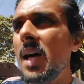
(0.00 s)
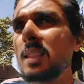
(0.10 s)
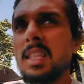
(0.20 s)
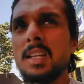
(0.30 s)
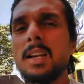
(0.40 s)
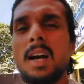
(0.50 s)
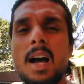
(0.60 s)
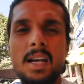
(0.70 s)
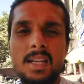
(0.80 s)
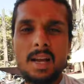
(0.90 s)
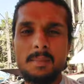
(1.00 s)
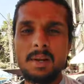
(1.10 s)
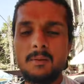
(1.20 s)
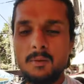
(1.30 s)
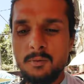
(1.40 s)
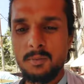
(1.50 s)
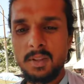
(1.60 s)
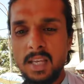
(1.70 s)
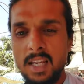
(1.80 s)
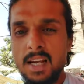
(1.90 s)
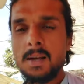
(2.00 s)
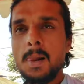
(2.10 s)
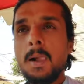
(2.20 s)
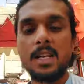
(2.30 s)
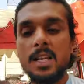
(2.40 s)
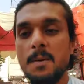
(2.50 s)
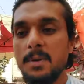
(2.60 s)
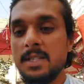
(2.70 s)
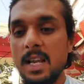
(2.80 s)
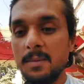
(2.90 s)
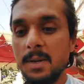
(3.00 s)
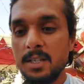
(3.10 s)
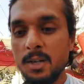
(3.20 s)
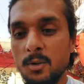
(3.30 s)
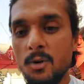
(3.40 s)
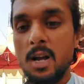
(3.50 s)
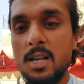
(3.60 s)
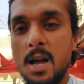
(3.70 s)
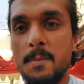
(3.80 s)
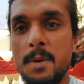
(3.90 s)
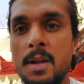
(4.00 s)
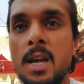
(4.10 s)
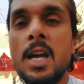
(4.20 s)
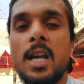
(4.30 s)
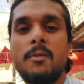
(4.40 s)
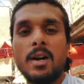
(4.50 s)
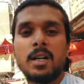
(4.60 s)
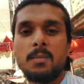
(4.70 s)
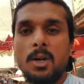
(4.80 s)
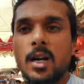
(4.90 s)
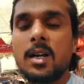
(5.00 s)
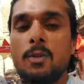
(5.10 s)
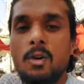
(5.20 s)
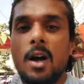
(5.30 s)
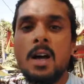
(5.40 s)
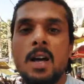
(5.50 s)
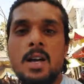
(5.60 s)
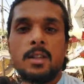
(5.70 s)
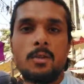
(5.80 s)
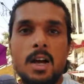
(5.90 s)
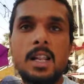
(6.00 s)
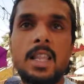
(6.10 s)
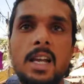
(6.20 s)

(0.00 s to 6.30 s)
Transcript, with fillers: नाते लगा के यहाँ पे ना वो दे रहे हैं कल यहाँ पे सेलिब्रेशन होगा यहाँ पे इवेंट मनकद होगा तो कल